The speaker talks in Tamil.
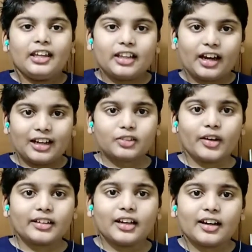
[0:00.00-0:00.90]
இந்த ஏர்த்
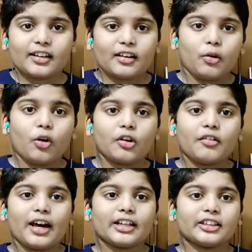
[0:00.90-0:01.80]
குவேக் நடக்கிற ஒரு
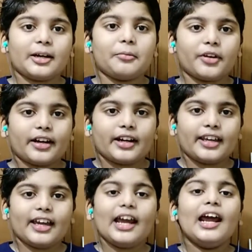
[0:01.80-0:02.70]
வாரத்துக்கு
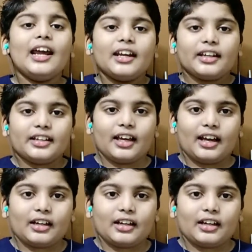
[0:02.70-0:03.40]
முன்னாடியே இந்த